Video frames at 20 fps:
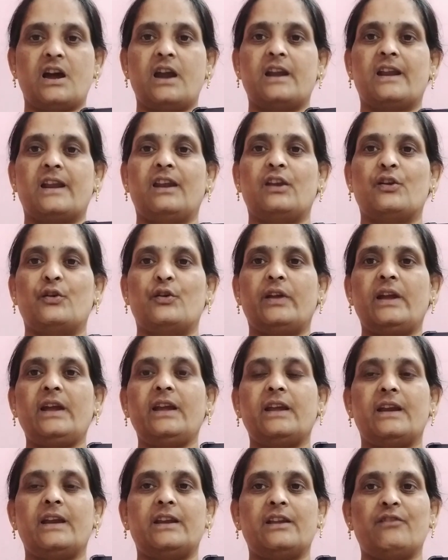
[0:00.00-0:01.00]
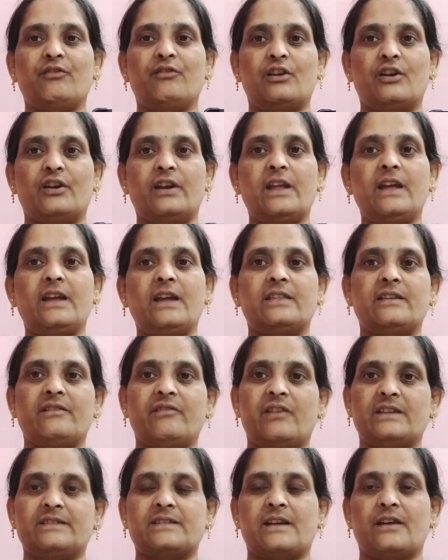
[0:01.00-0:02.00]
ఛానల్లోనే ఈటీవీలోనే
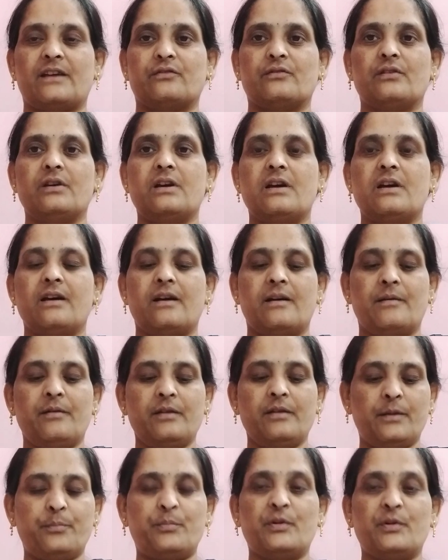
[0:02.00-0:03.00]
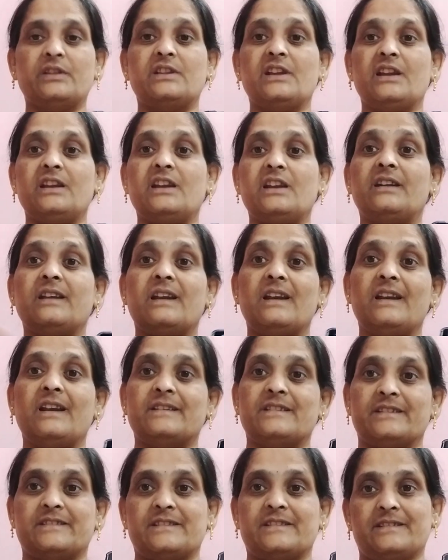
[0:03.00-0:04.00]
ఇది వేశారు ఇప్పుడు దీన్ని
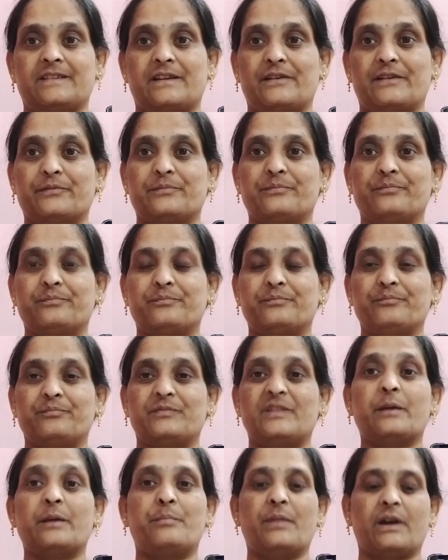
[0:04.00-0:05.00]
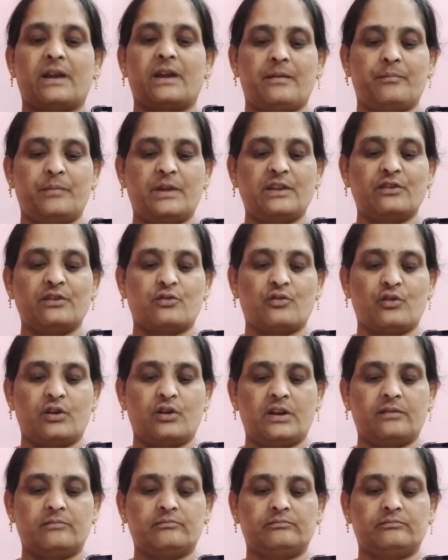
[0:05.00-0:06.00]
డిలీట్ చేసేసాడు దెబ్బ బెదురుకొని